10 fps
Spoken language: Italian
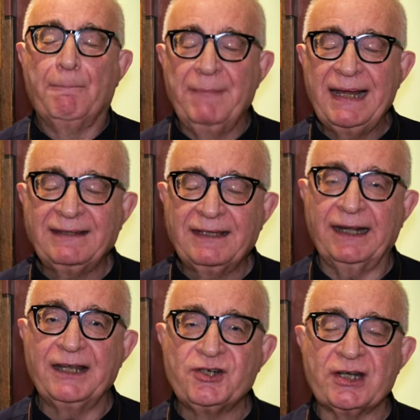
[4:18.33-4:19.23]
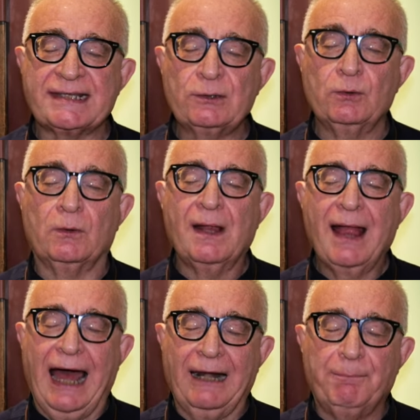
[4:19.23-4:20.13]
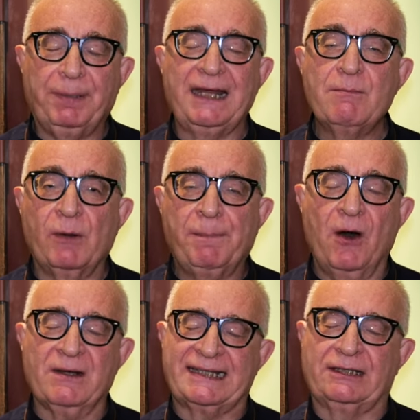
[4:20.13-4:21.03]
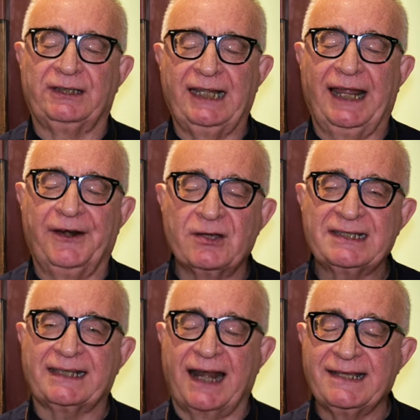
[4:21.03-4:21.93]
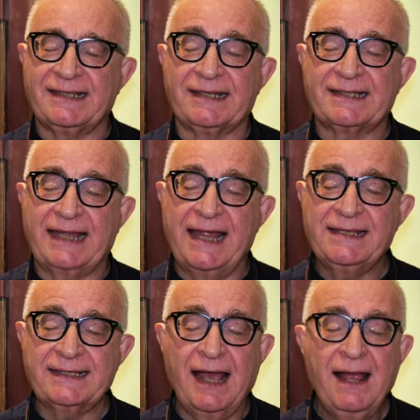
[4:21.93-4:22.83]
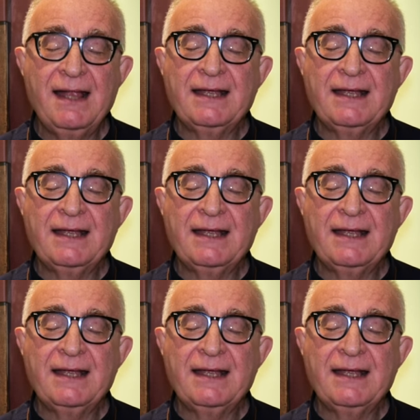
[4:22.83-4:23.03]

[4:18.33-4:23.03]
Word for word: mettere Gesù al primo posto della nostra esistenza